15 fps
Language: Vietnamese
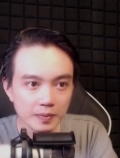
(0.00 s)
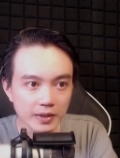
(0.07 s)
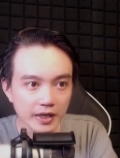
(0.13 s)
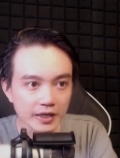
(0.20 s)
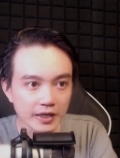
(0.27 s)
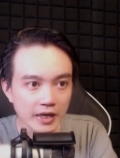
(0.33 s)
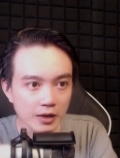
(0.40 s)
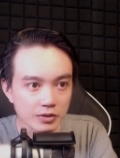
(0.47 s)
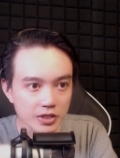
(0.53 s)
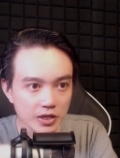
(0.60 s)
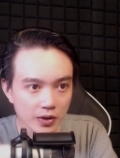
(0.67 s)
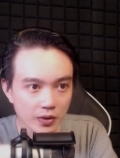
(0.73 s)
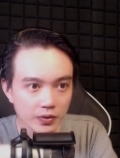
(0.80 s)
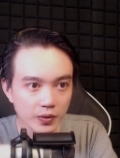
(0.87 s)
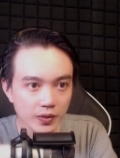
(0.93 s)
nghĩa nào sau
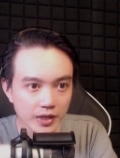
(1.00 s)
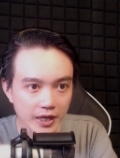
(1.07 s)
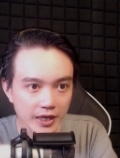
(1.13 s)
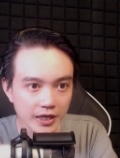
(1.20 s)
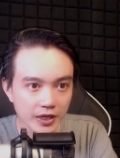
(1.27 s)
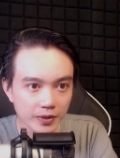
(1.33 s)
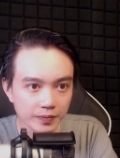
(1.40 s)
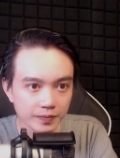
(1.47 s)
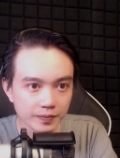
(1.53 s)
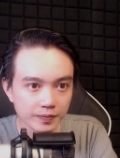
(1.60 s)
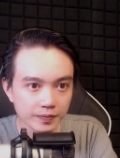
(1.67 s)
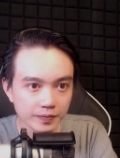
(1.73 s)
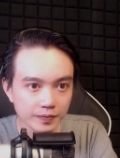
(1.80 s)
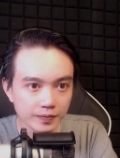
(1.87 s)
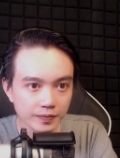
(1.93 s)
câu nói này hay không,
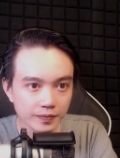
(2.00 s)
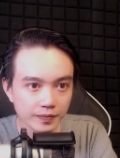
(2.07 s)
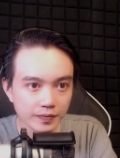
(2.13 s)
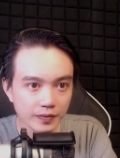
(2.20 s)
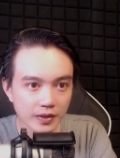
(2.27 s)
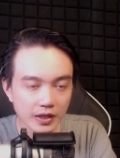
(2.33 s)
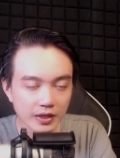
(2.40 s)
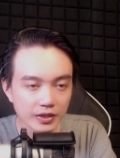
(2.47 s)
nhưng